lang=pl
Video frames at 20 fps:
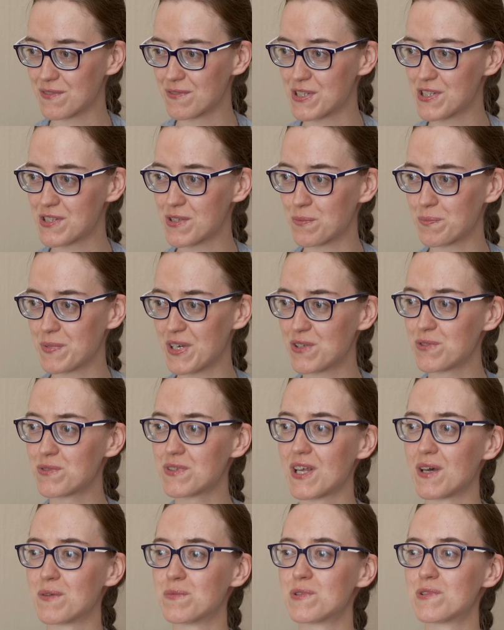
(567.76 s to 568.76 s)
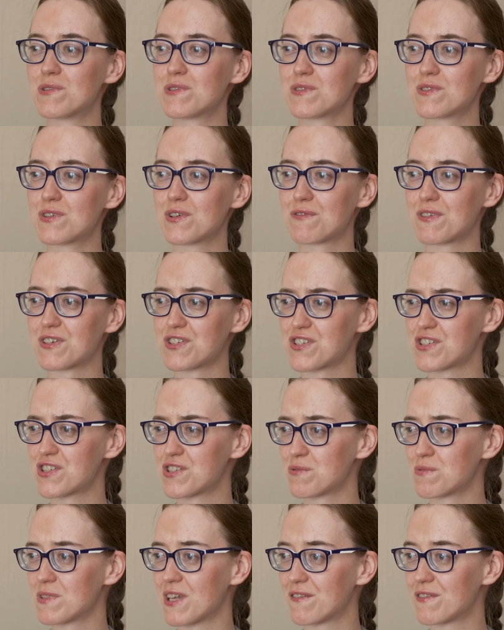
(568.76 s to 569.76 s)
Wystąpieniu temu
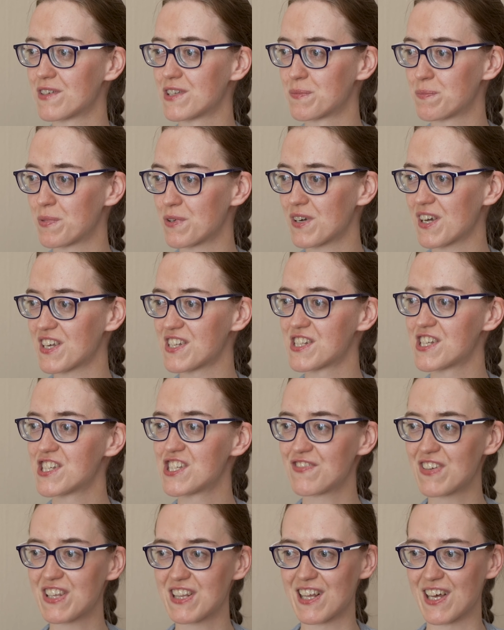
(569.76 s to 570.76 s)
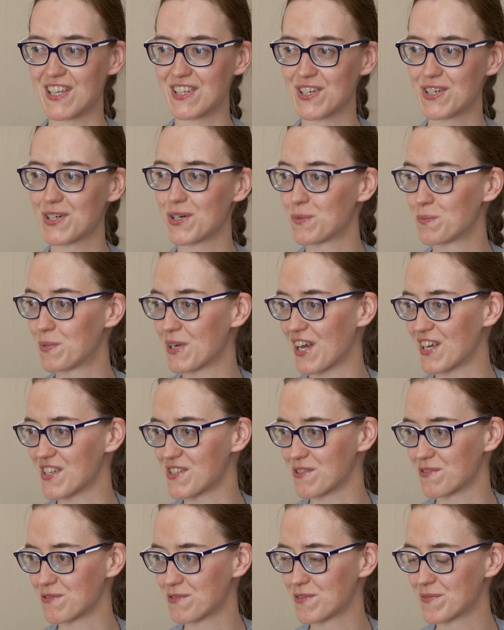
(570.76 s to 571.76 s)
towarzyszył nawet pokaz świetlanych
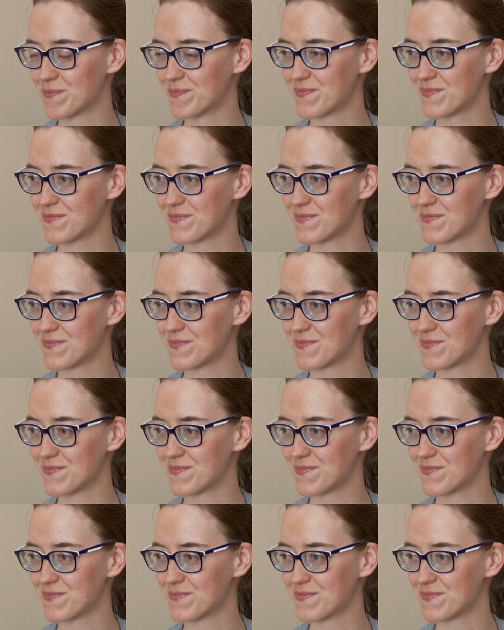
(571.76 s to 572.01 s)
obrazów.